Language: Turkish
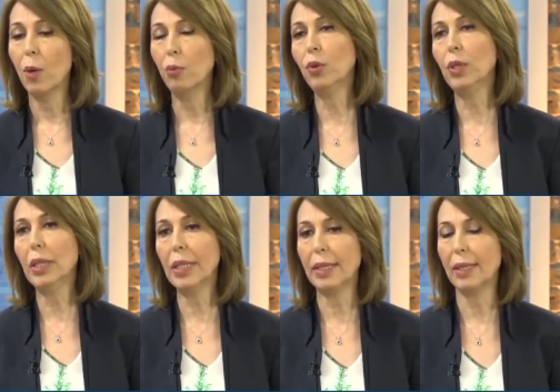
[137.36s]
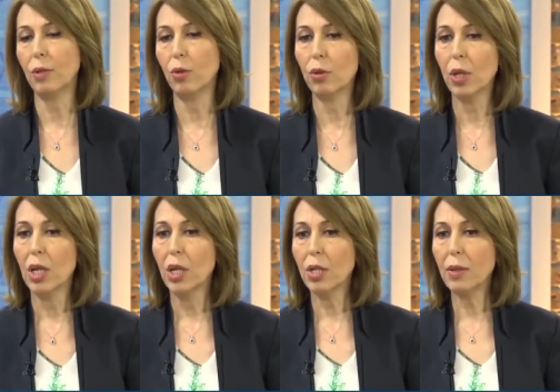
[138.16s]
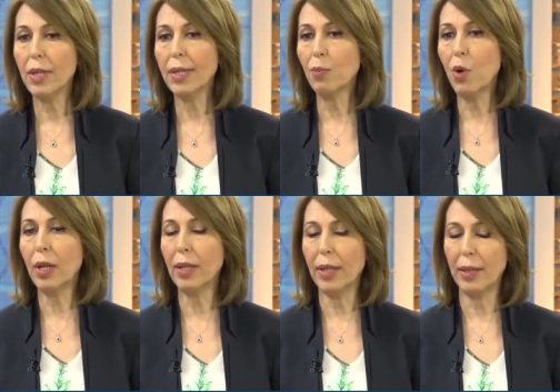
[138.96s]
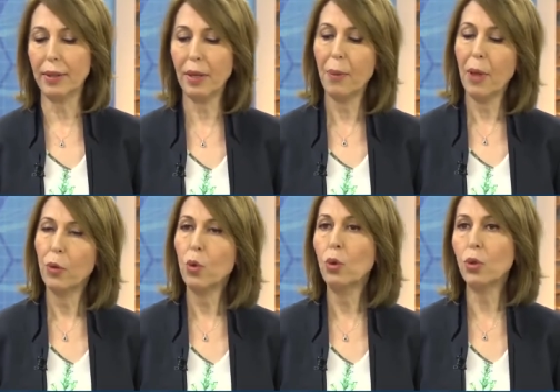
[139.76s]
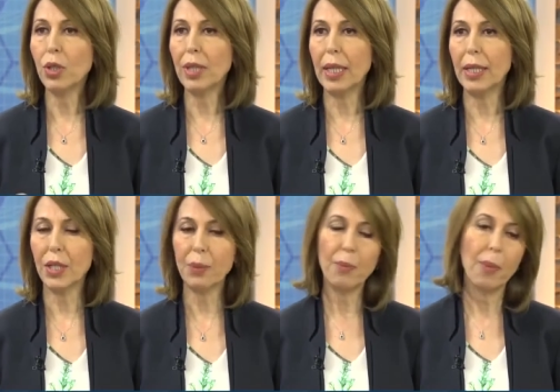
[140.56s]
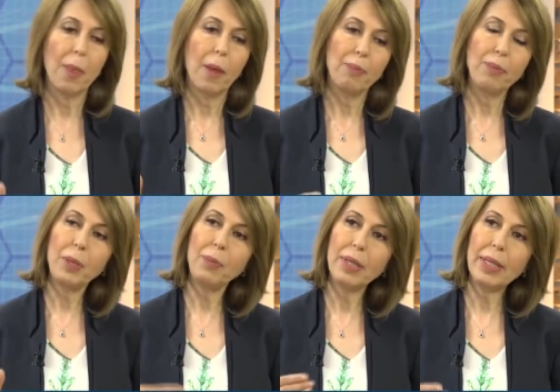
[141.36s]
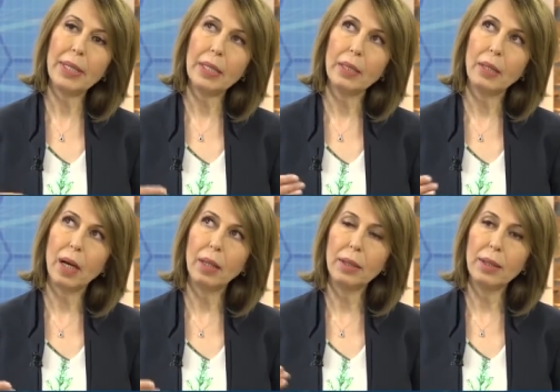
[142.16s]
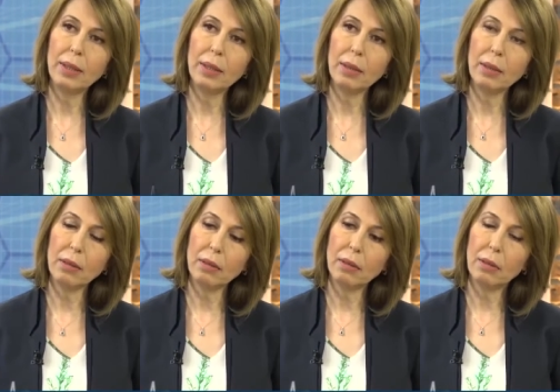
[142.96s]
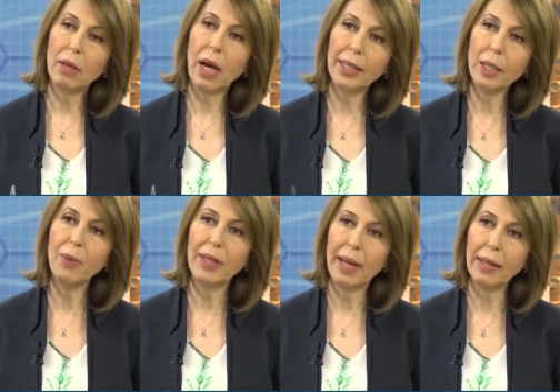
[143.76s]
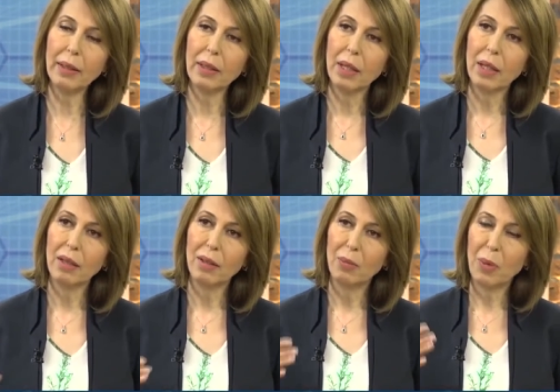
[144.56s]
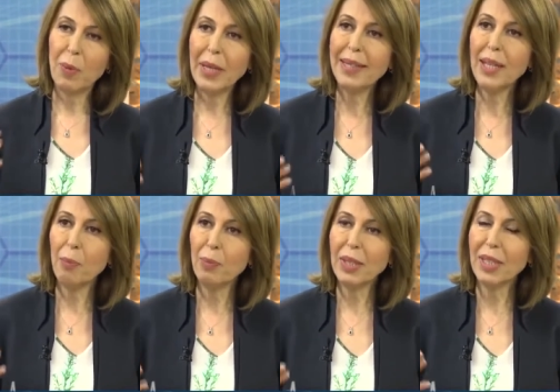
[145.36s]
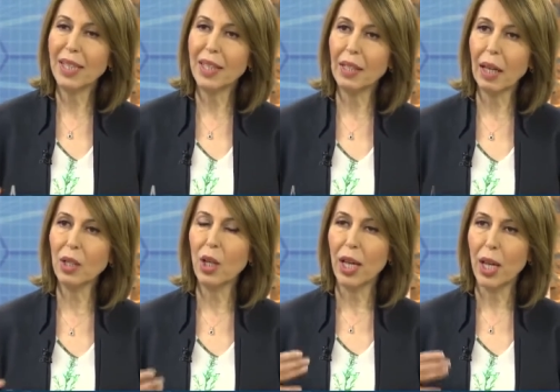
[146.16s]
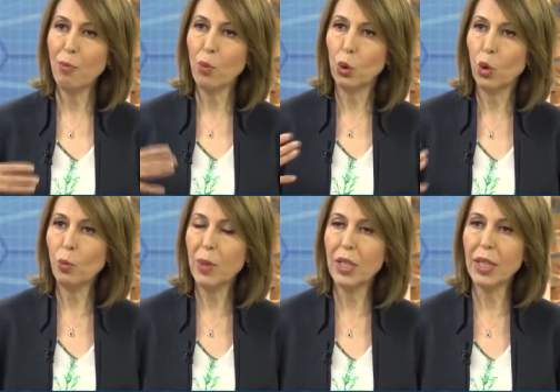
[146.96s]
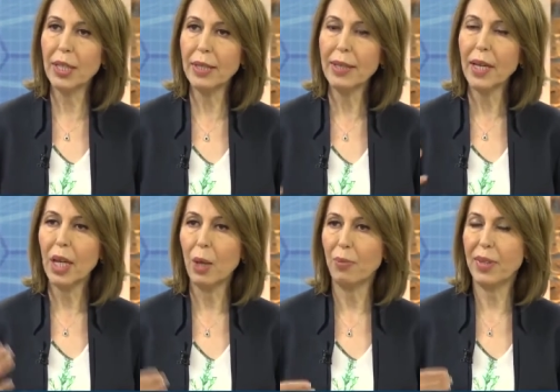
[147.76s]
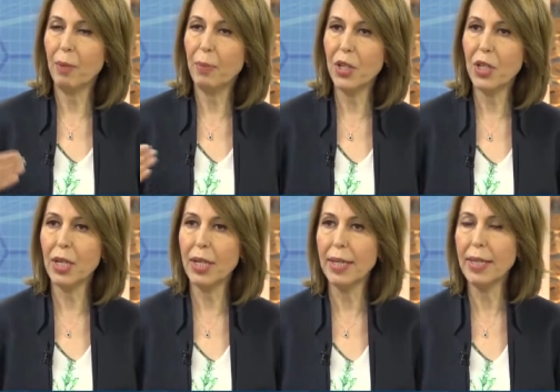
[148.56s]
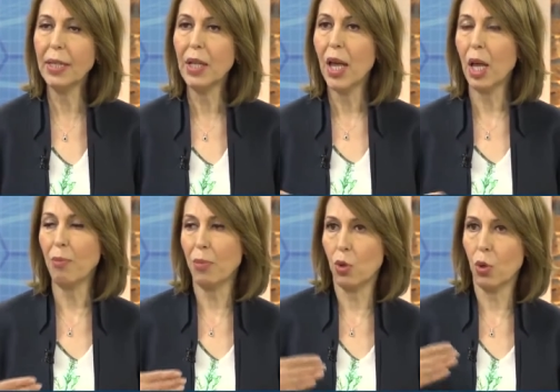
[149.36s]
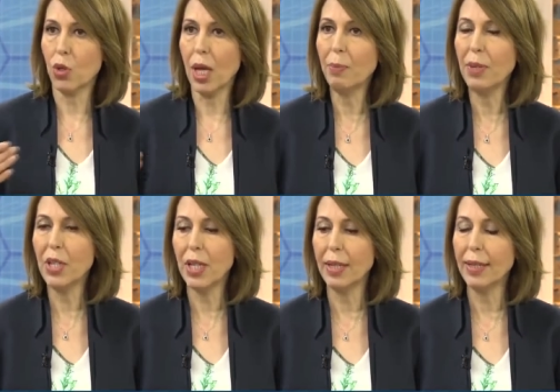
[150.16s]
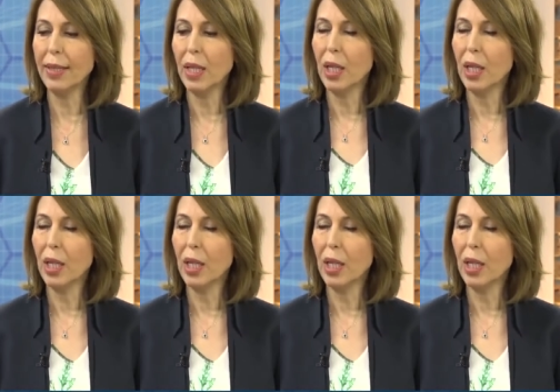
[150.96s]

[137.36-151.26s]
Bunları nasıl izliyoruz? İşte ilk muayenelerinde nörolojik gelişim birbiri e, arkasını e, takip eden e, bebeğin yapması gereken hem motor becerilerin hem dil becerilerinin hem sosyal becerilerin